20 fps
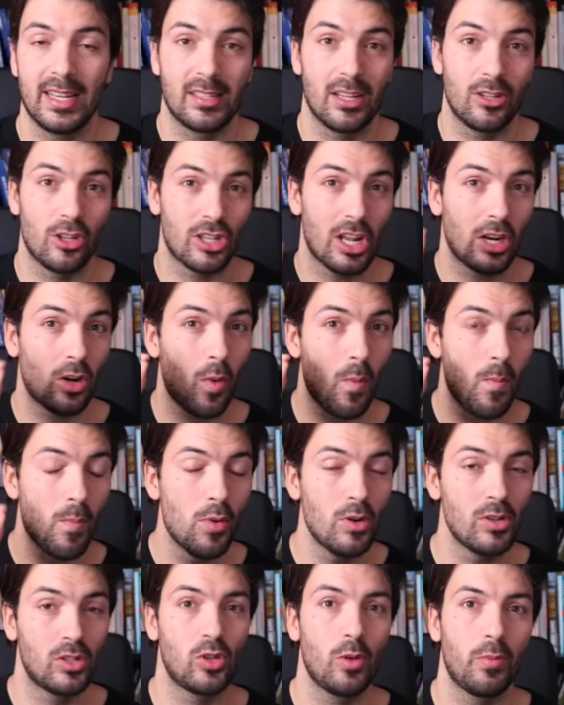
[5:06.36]
éxito es algo
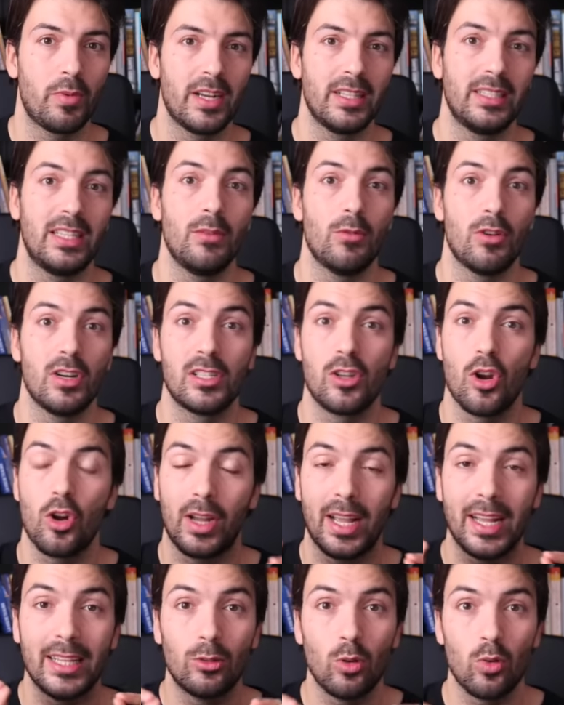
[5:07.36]
muy subjetivo, es lo
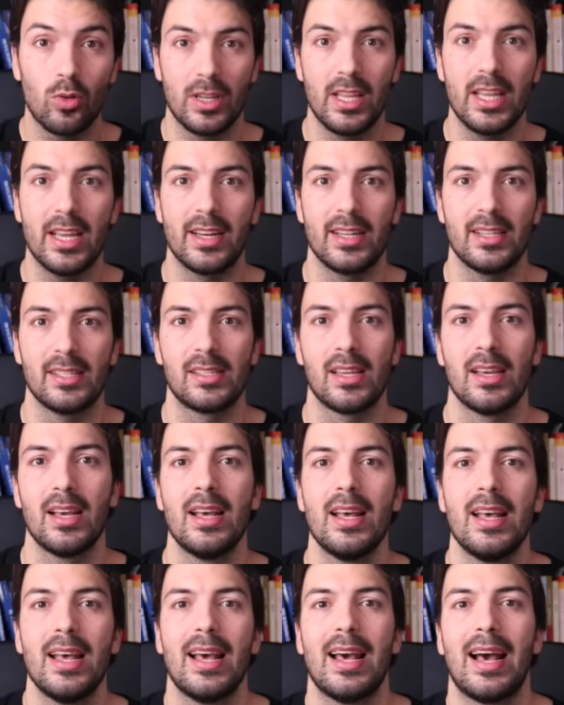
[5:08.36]
que tú quieres.
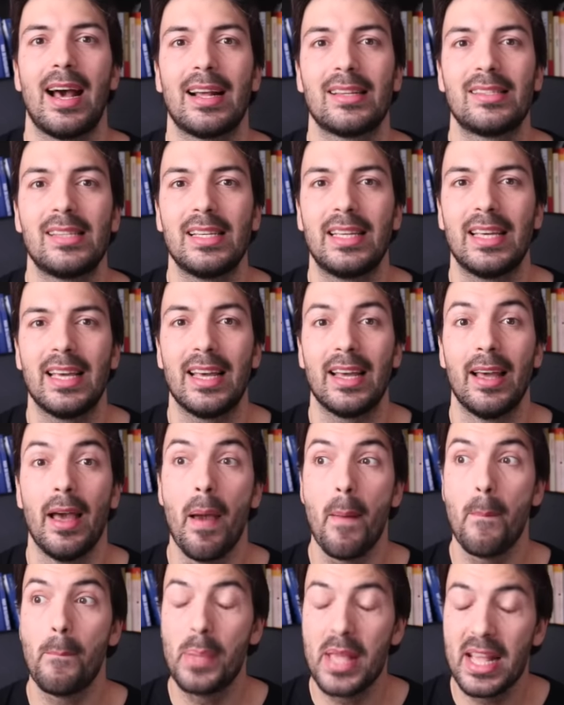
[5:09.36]
Así que
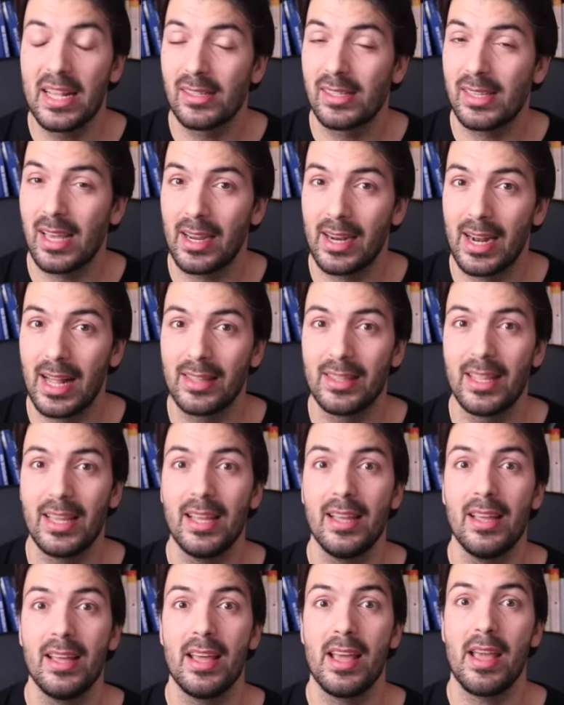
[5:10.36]
piensa
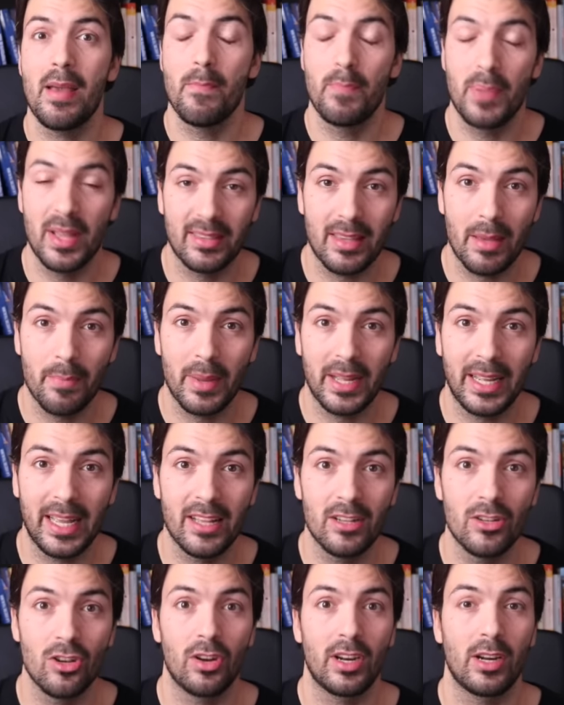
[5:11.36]
grande, empieza en
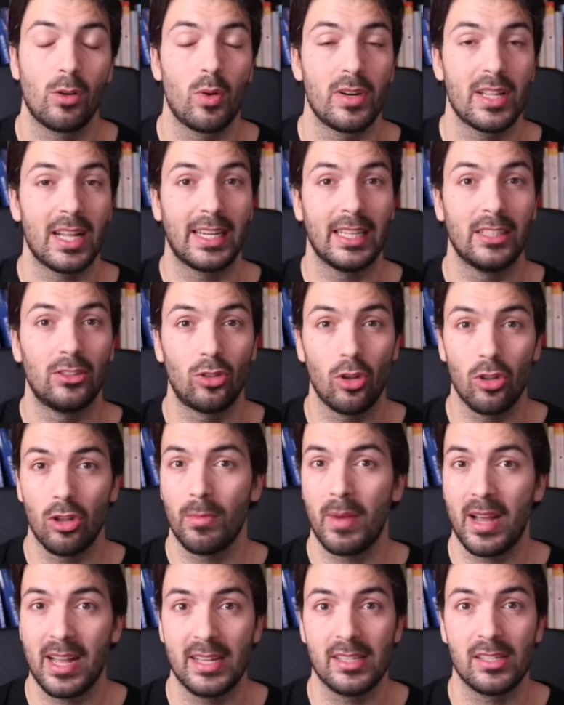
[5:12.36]
pequeño, recuerda que
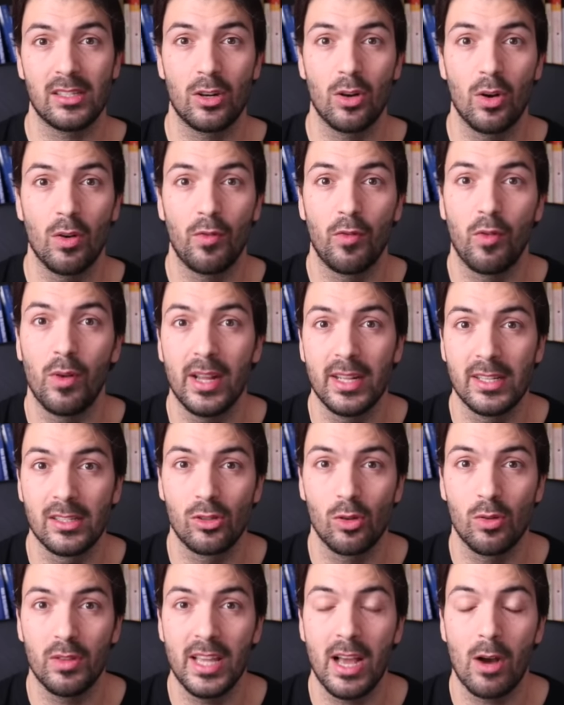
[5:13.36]
todo maestro fue en
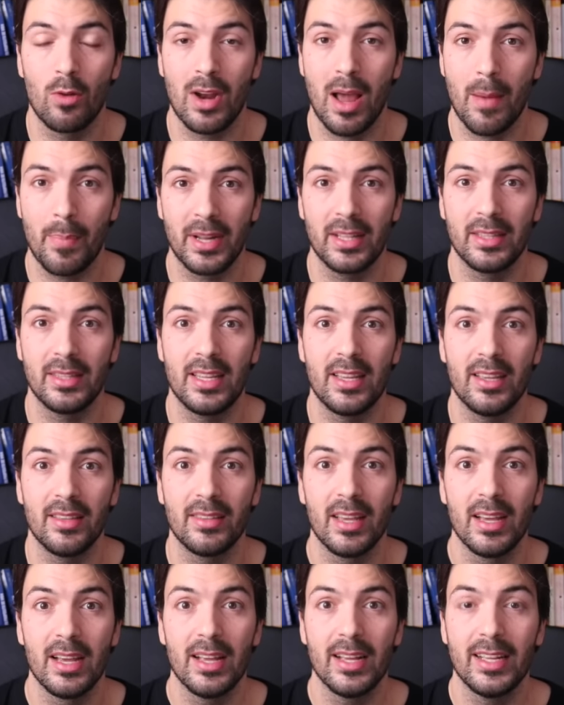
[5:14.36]
su día un
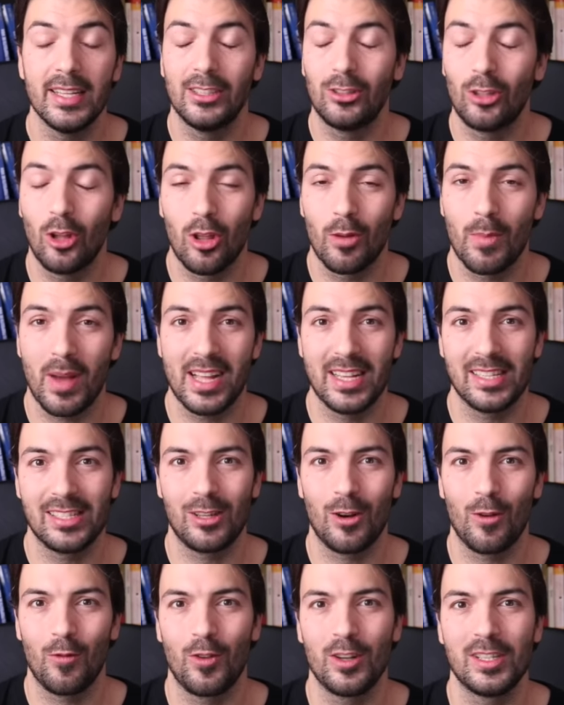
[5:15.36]
aprendiz y todo
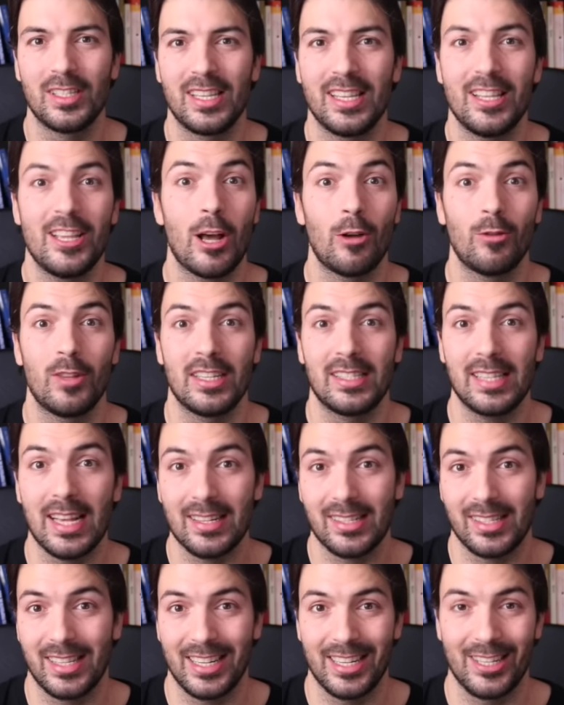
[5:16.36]
maestro fue en su día un
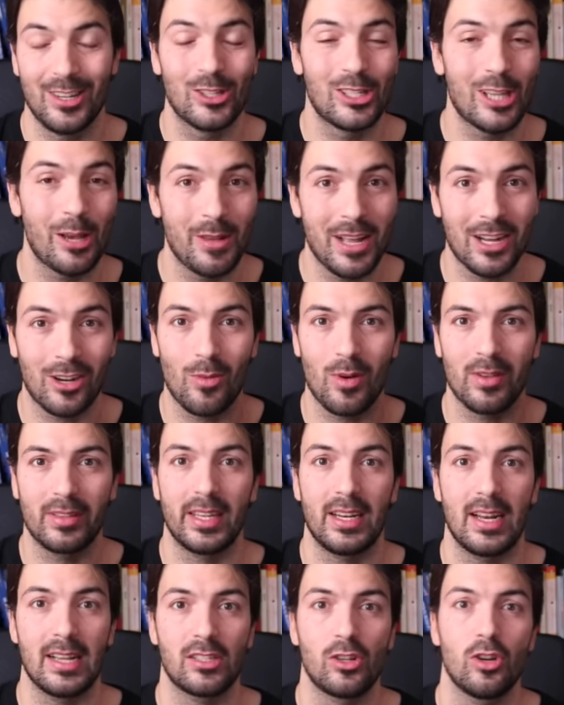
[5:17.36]
desastre, no sabía cómo
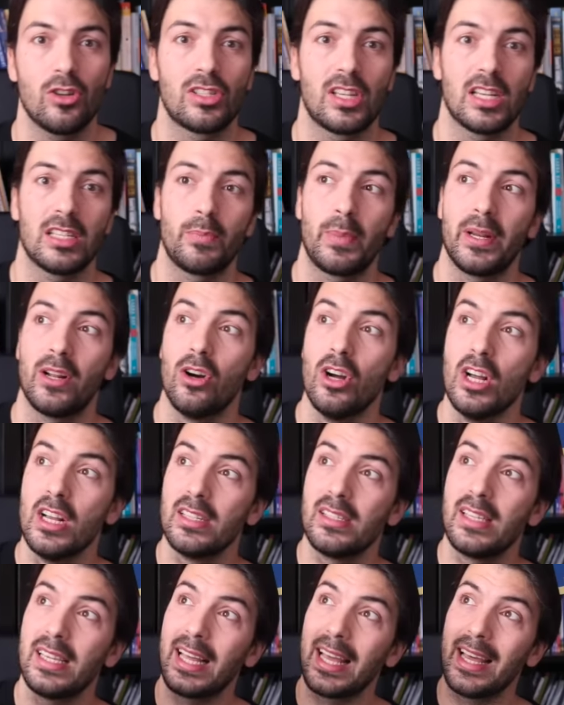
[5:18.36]
hacer las cosas, pero
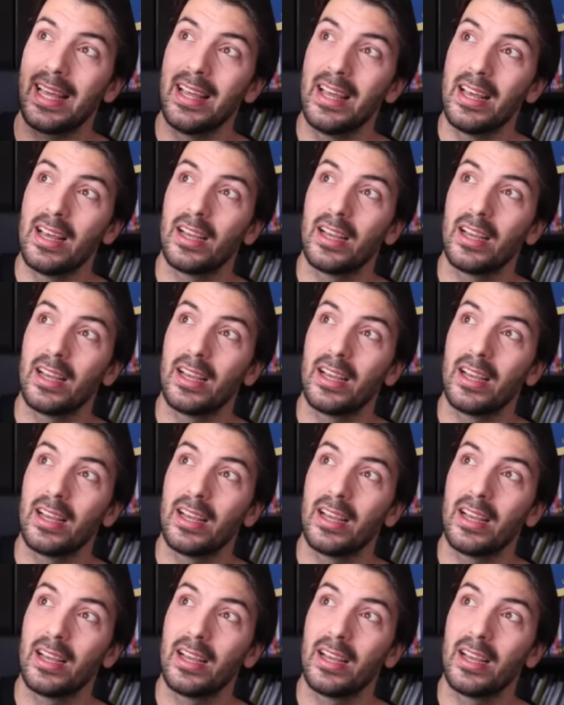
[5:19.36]
sí que